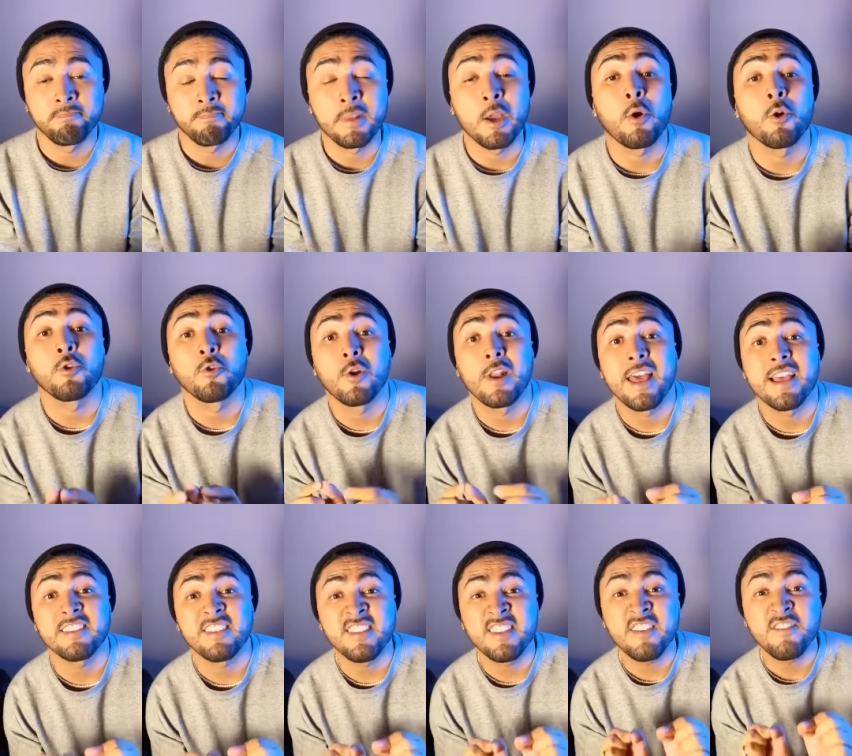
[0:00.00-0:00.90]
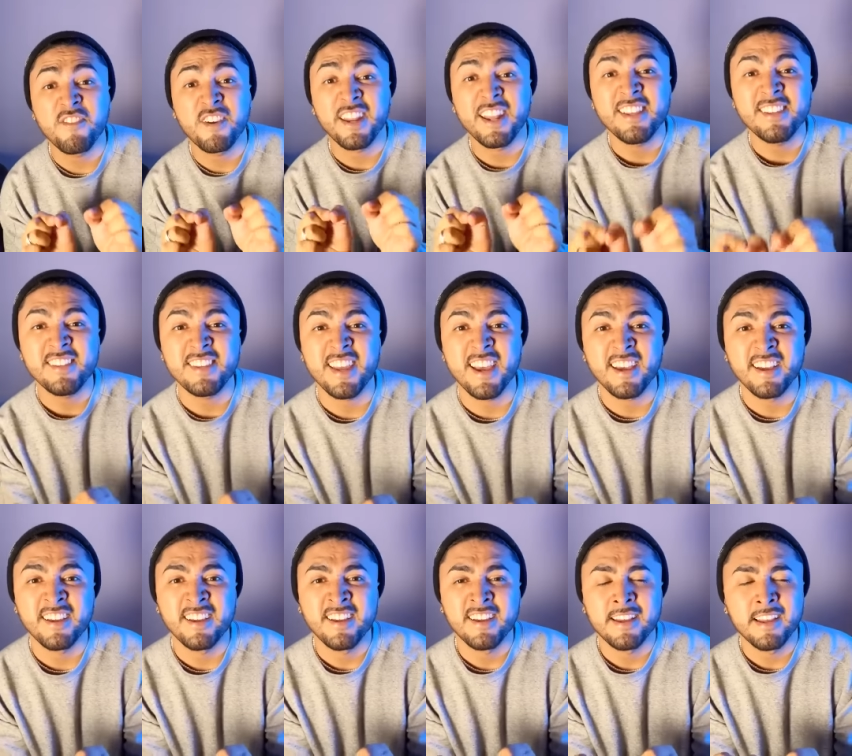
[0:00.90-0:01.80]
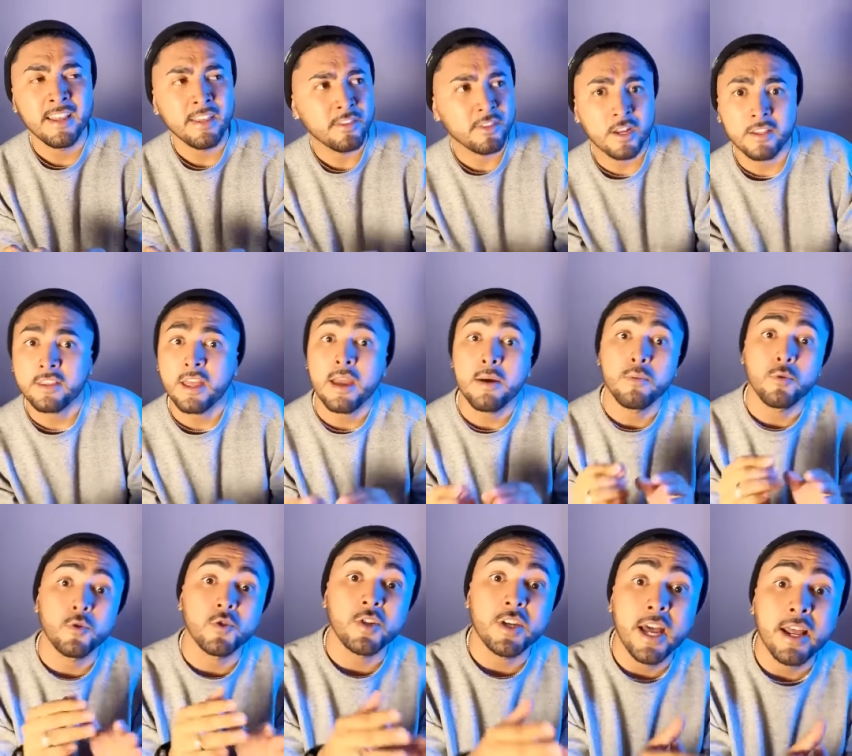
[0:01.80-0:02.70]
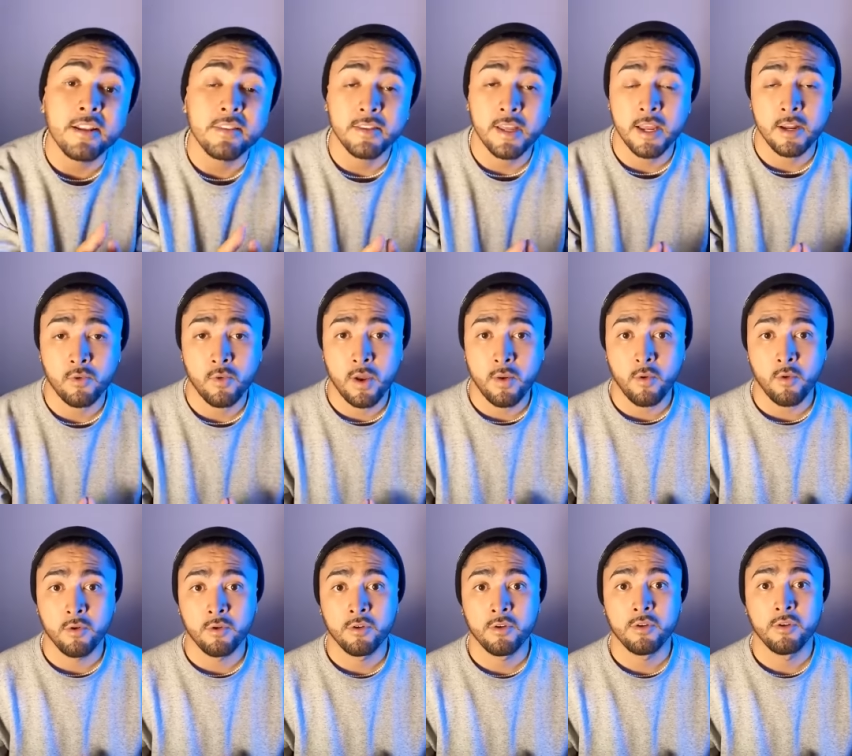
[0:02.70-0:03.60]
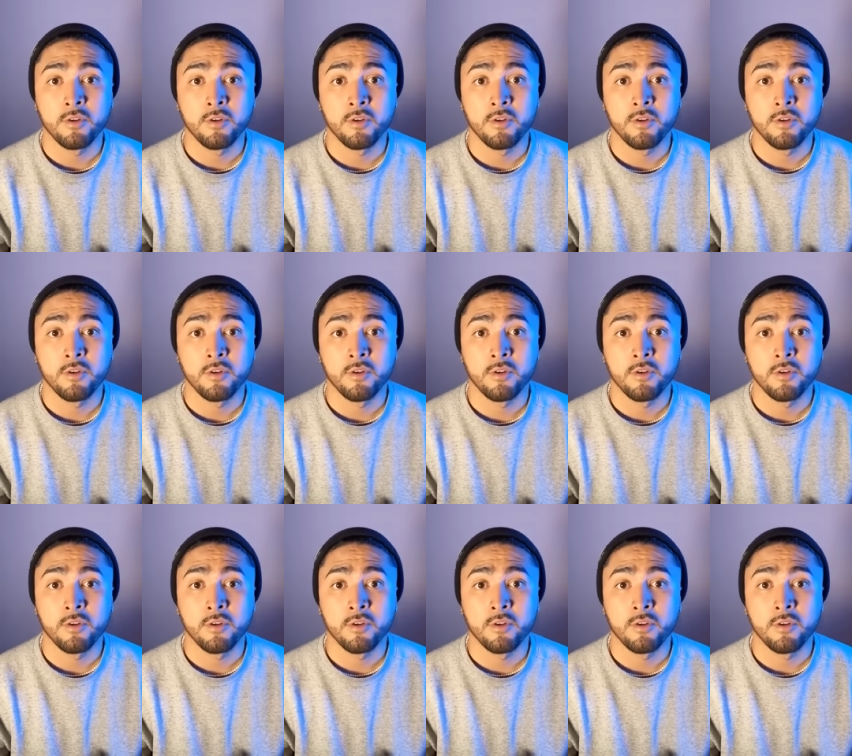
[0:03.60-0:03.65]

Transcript: Que cuando le das indiferencia, trata de buscarte de nuevo.